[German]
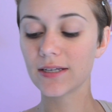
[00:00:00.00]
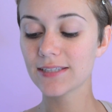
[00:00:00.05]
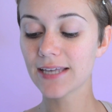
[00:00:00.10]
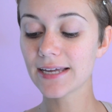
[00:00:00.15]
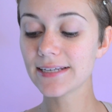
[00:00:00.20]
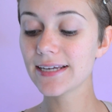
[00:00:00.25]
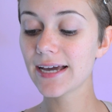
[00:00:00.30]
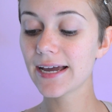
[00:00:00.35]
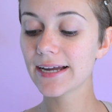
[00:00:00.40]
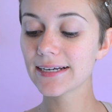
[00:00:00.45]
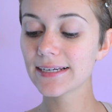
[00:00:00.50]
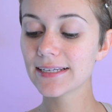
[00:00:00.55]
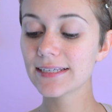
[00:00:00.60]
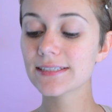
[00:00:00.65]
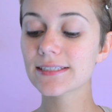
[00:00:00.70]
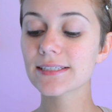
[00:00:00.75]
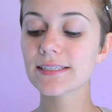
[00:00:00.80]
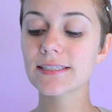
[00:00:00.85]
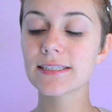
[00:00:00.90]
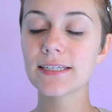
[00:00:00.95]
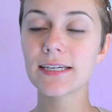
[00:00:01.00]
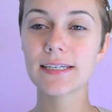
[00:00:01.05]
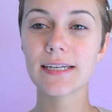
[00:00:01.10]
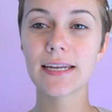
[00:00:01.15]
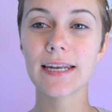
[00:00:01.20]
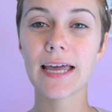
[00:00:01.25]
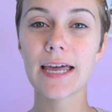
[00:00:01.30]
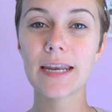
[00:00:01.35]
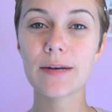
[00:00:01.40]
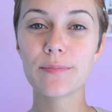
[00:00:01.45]
seid ihr eigentlich interessiert
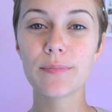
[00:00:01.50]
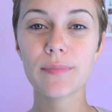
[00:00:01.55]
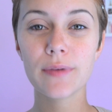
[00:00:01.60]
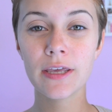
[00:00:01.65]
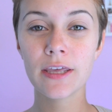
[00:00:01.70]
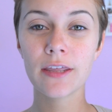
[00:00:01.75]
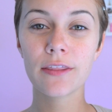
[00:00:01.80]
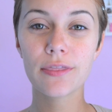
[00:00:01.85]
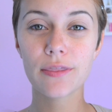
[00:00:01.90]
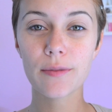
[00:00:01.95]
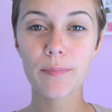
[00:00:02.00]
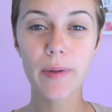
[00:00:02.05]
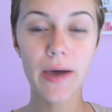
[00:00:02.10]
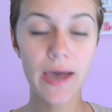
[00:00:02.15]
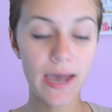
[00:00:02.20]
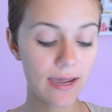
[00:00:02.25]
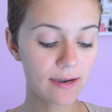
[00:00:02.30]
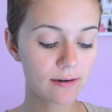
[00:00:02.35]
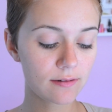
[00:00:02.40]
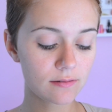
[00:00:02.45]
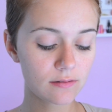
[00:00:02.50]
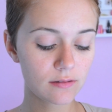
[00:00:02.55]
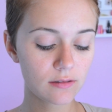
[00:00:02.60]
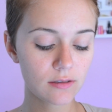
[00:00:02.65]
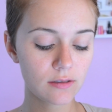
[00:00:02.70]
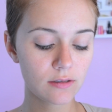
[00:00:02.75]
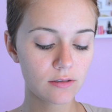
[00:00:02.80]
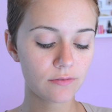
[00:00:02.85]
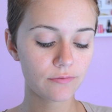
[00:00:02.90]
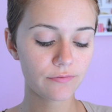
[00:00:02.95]
an einem Hit the Pan
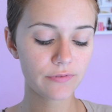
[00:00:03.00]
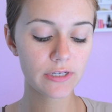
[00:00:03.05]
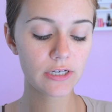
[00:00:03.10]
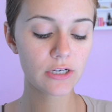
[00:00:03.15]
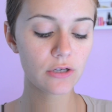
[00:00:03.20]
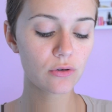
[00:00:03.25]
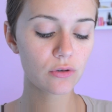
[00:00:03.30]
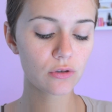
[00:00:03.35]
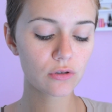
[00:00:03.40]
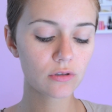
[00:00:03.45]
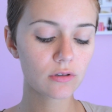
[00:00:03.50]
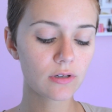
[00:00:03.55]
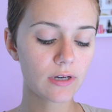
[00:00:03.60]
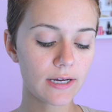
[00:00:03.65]
Video?